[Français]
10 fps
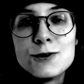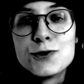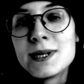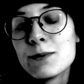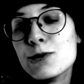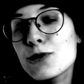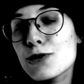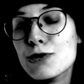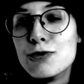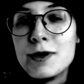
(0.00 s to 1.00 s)
Ce terme de
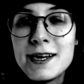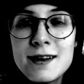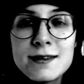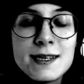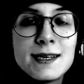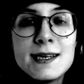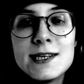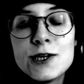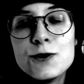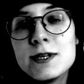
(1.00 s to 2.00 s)
queer, tel qu'il
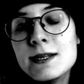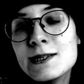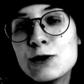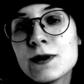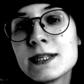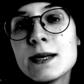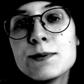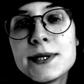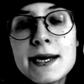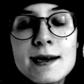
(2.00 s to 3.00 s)
était utilisé au XXe
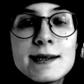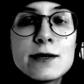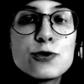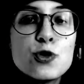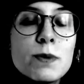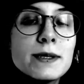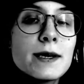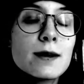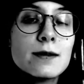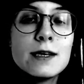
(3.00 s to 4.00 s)
siècle, était une
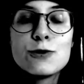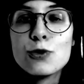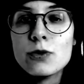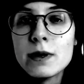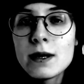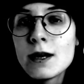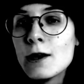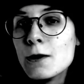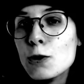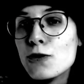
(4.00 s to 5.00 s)
manière détournée,
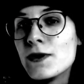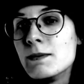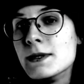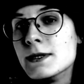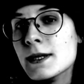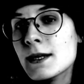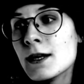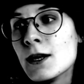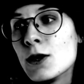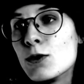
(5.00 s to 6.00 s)
euphémisée,
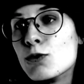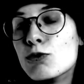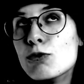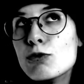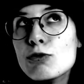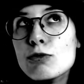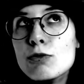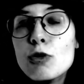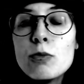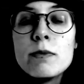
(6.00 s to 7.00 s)
de
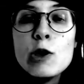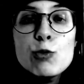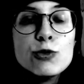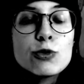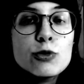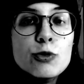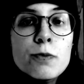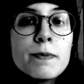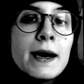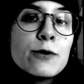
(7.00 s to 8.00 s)
nommer, ou plutôt de ne
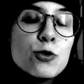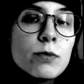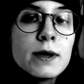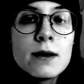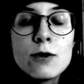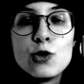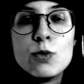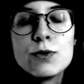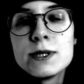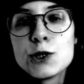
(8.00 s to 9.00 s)
pas nommer,
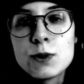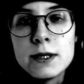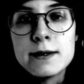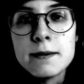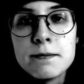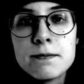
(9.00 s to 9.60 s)
l'homosexualité.